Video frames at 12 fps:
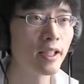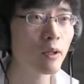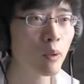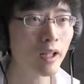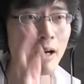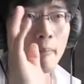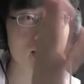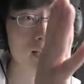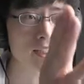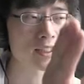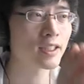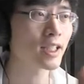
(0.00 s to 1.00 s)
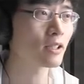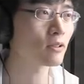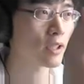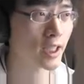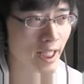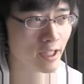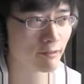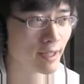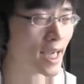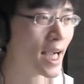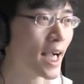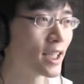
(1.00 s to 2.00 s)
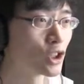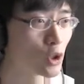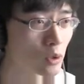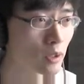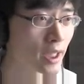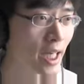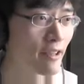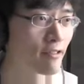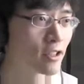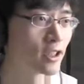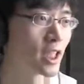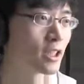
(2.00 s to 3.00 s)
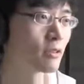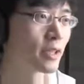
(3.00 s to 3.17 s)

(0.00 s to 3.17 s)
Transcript: で、これがマックスになると左上が徐々に回復していく